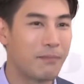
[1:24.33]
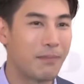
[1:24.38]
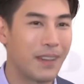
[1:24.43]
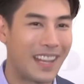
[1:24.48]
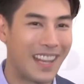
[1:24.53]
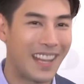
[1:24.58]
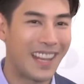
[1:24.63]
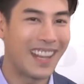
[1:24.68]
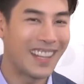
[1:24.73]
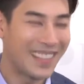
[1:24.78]
ไป
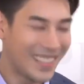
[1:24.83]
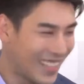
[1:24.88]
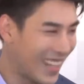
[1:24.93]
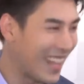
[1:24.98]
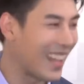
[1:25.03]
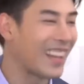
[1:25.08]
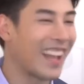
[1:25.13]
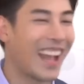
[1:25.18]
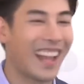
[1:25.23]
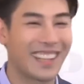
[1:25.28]
เน้นเอนเตอร์
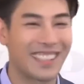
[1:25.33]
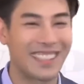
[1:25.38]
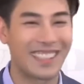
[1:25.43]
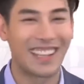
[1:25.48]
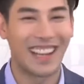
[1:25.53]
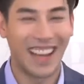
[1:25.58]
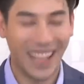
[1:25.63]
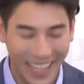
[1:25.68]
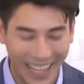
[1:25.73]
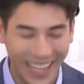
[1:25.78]
เทนงาน
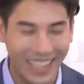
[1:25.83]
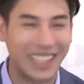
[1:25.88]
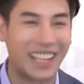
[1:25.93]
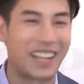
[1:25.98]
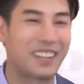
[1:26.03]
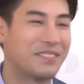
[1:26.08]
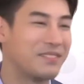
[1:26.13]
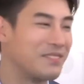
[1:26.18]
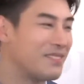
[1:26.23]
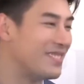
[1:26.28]
อื่นละกัน
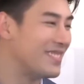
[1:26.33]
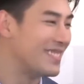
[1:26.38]
ครับ